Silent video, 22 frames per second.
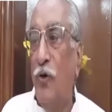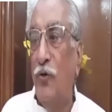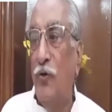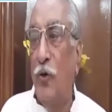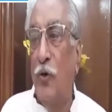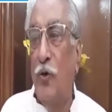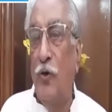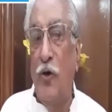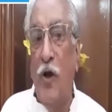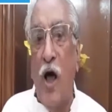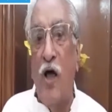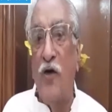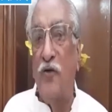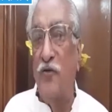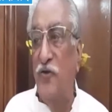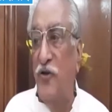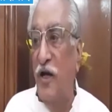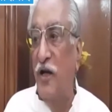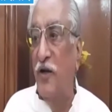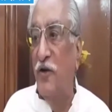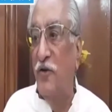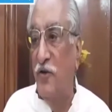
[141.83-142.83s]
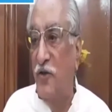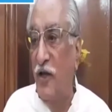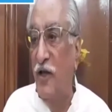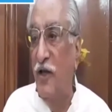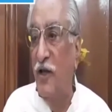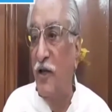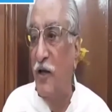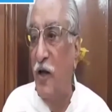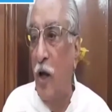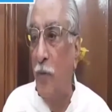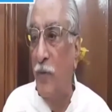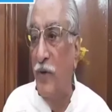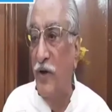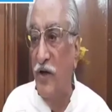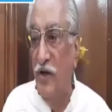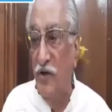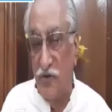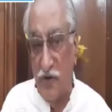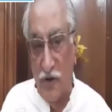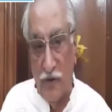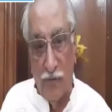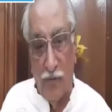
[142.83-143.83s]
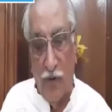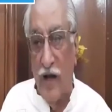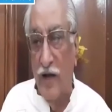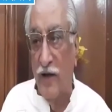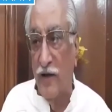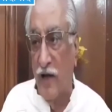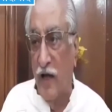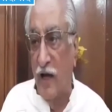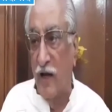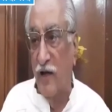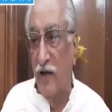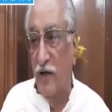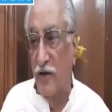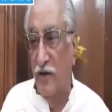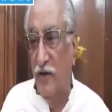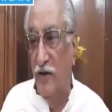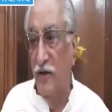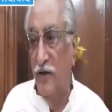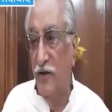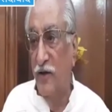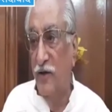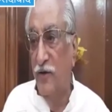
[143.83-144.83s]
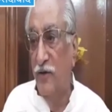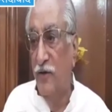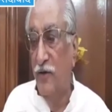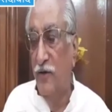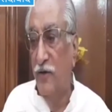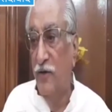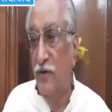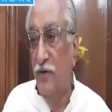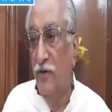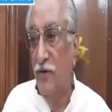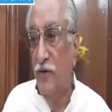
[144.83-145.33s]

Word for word: तो लास्ट डेट थी नॉमिनेशन फाइल करने की को चुनाव